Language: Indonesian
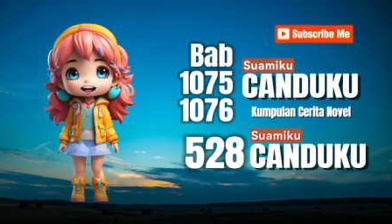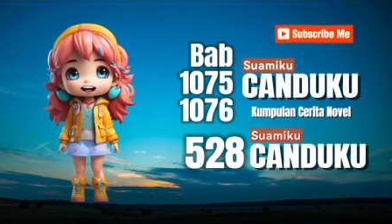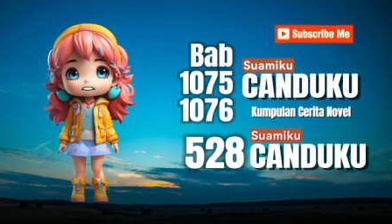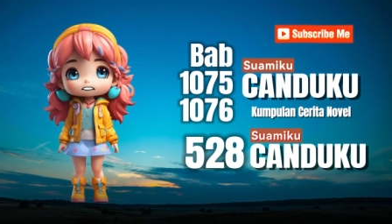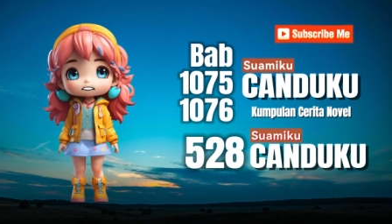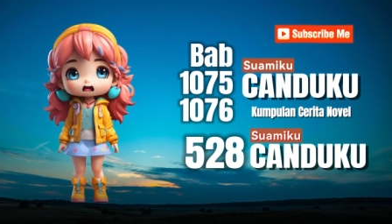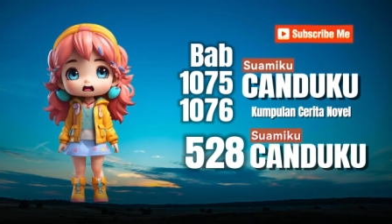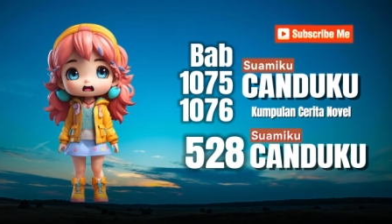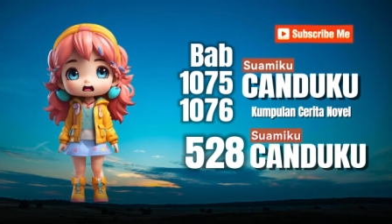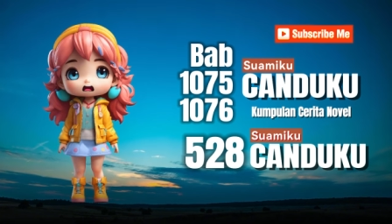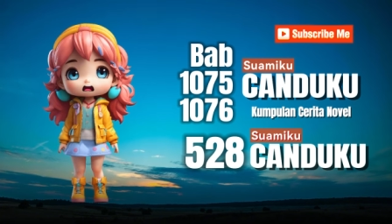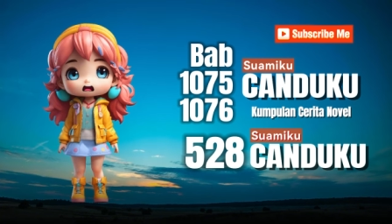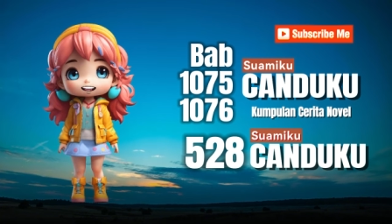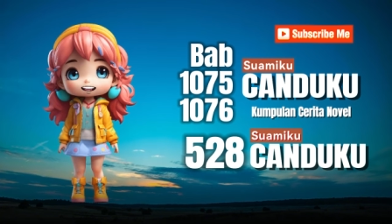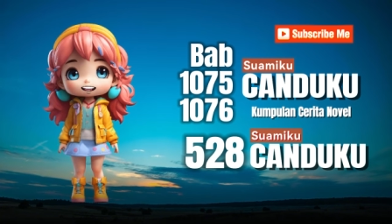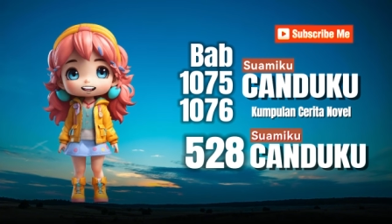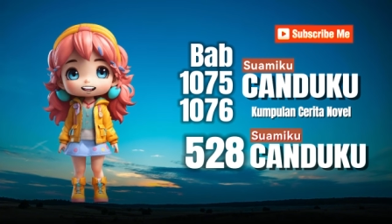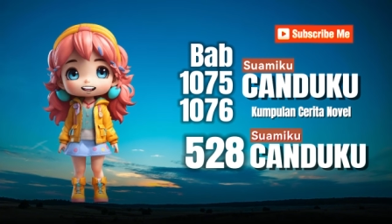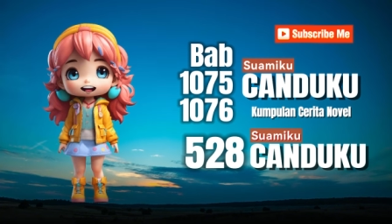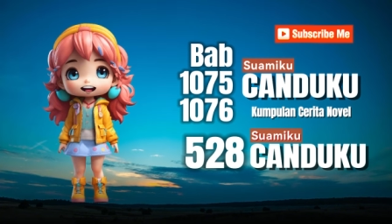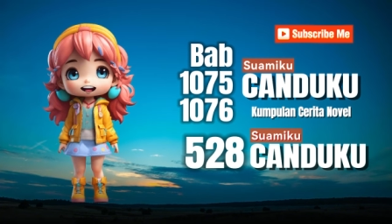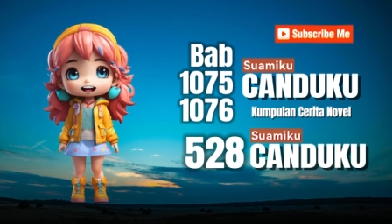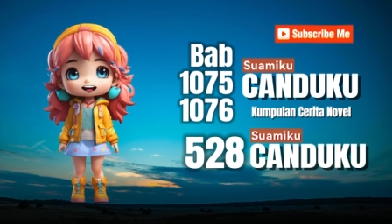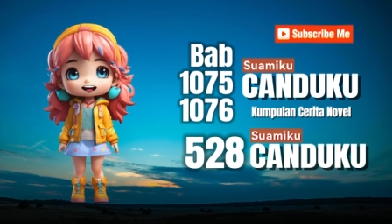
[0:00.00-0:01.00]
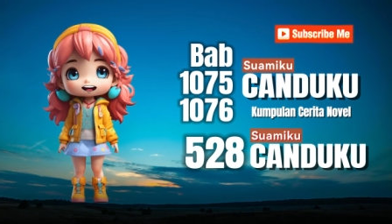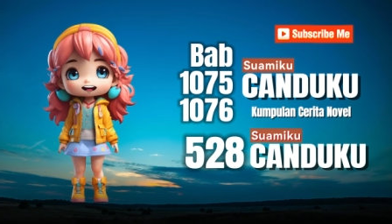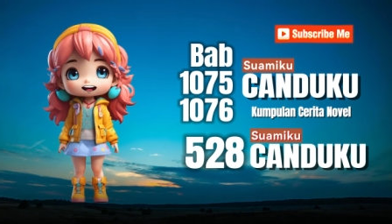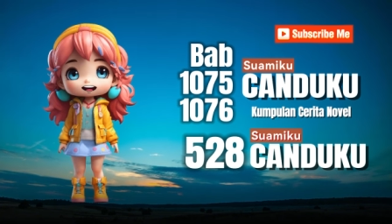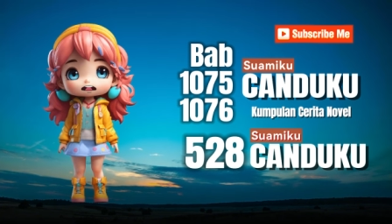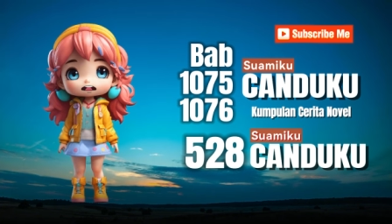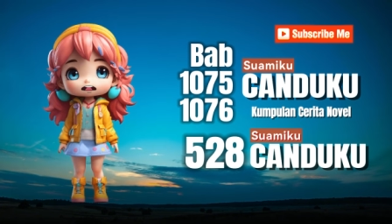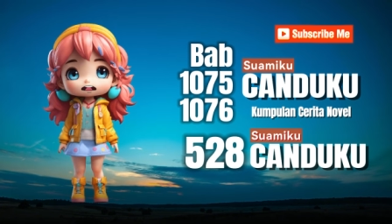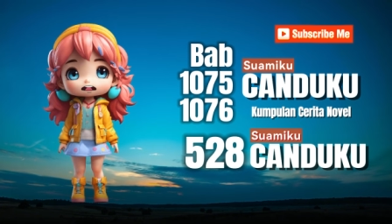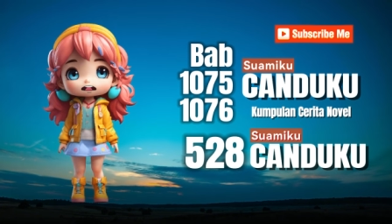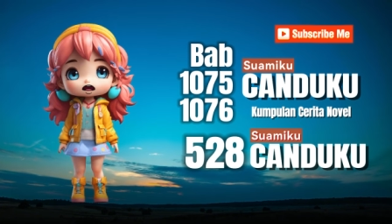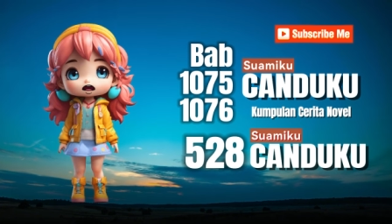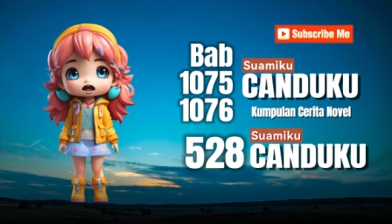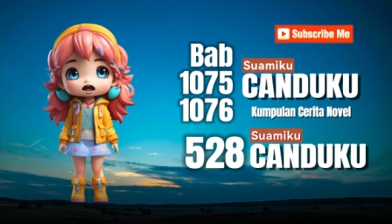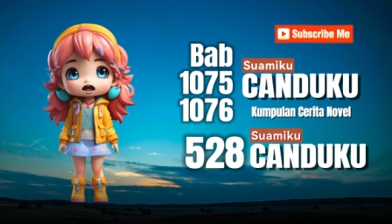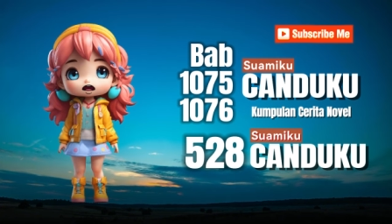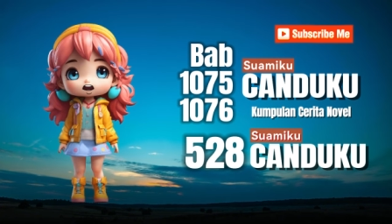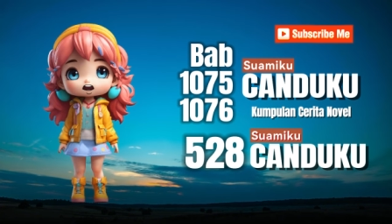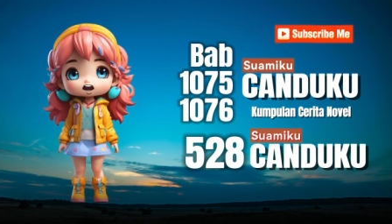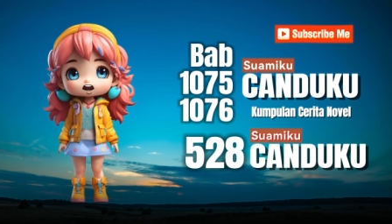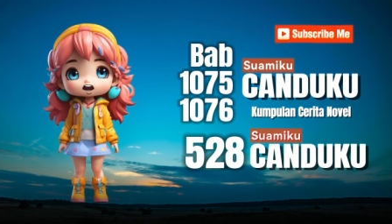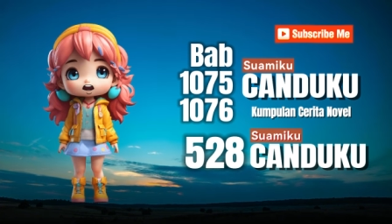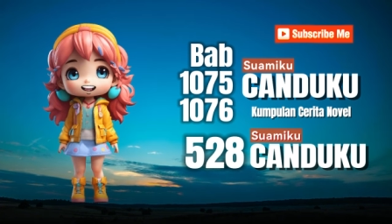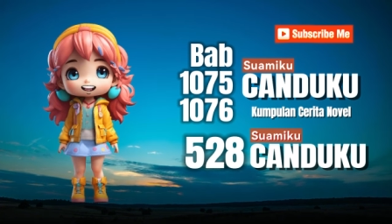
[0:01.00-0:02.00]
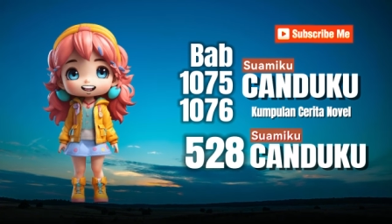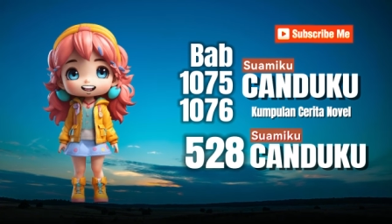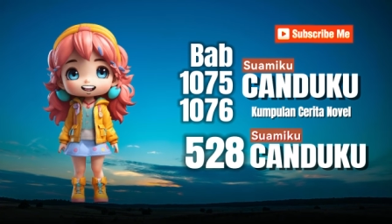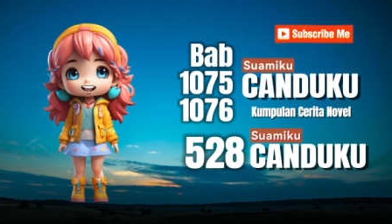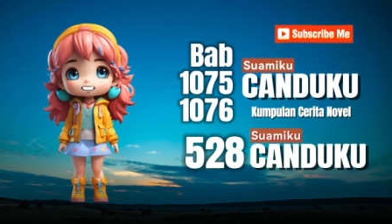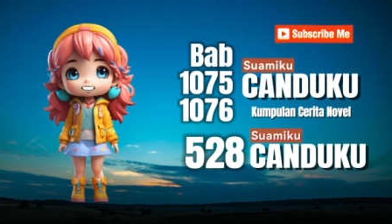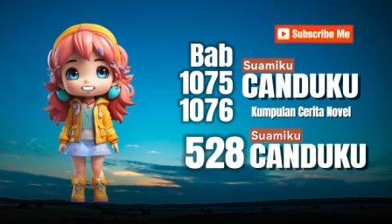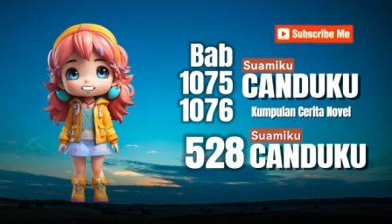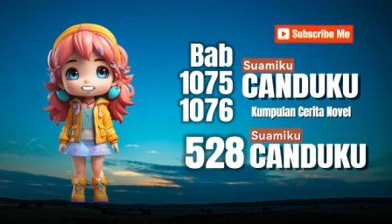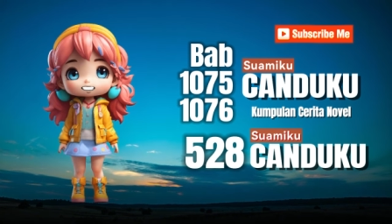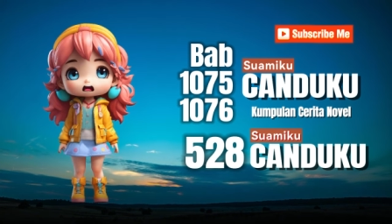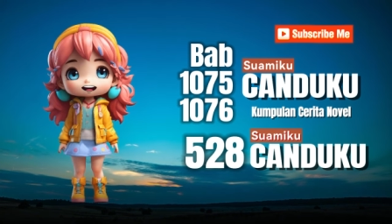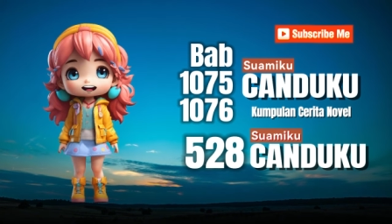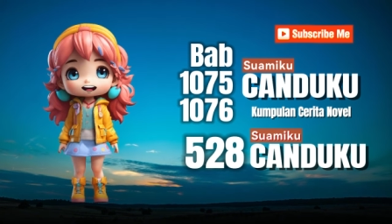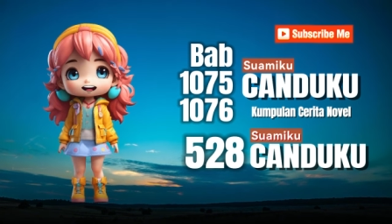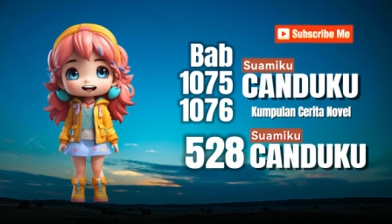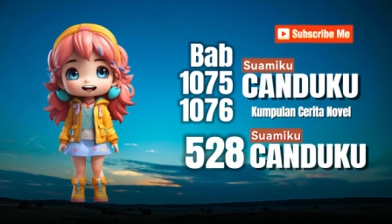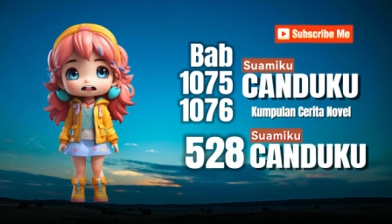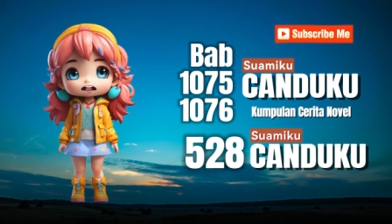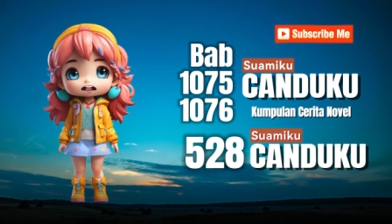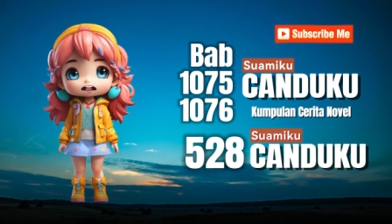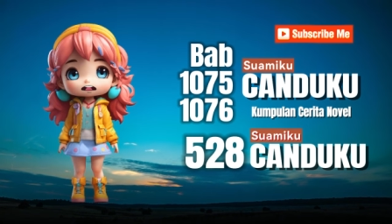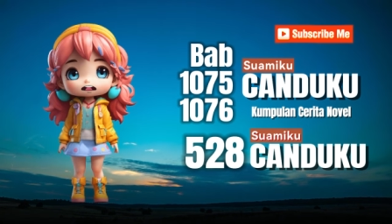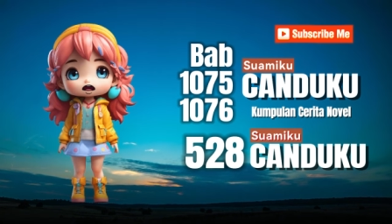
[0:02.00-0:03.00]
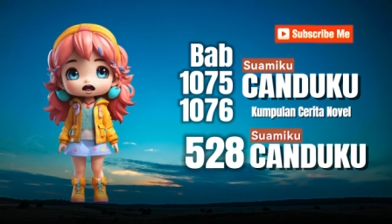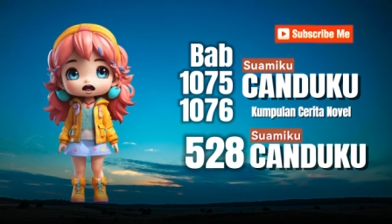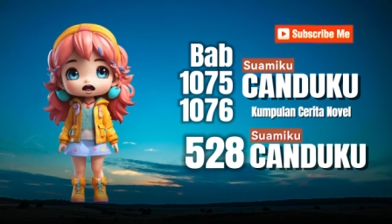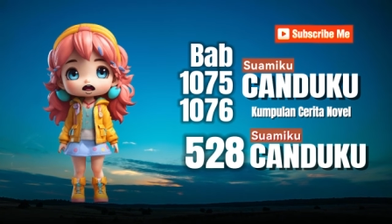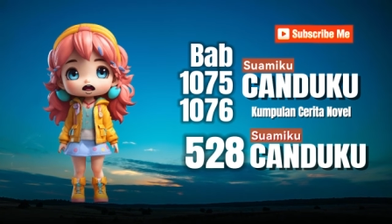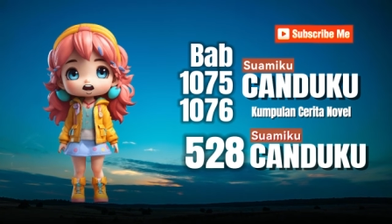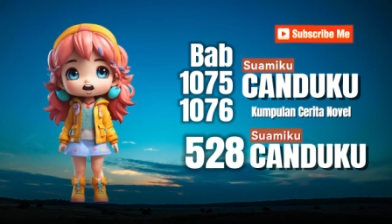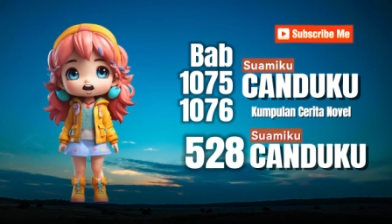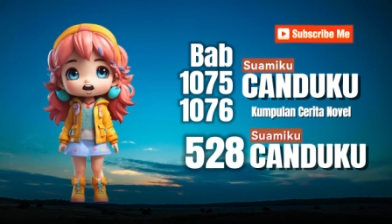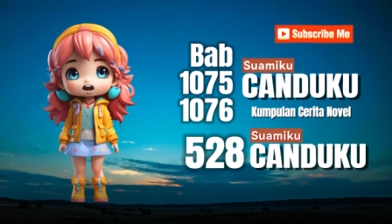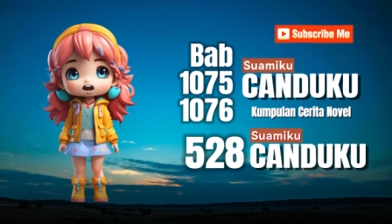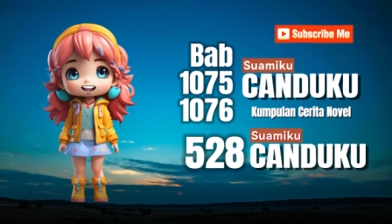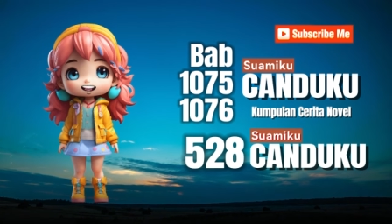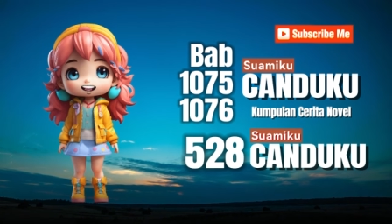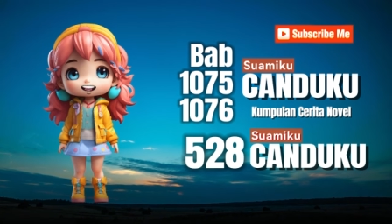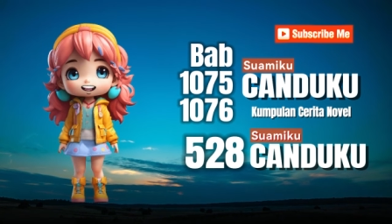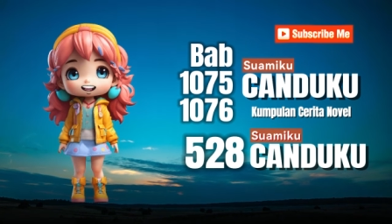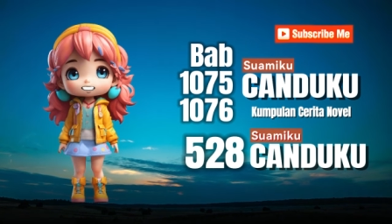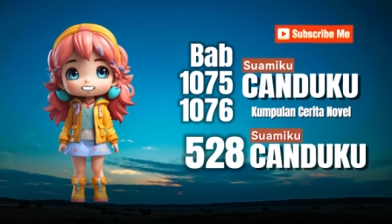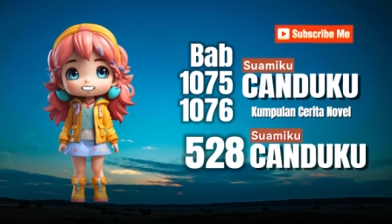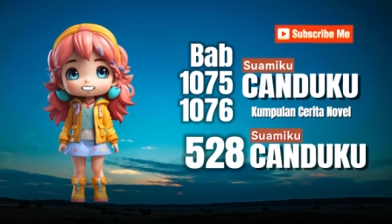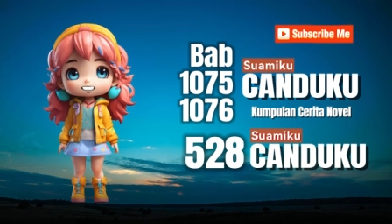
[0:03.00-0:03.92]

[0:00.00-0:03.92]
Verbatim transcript: lebih besar dulu sebelum dia membiarkan orang lain memeluknya.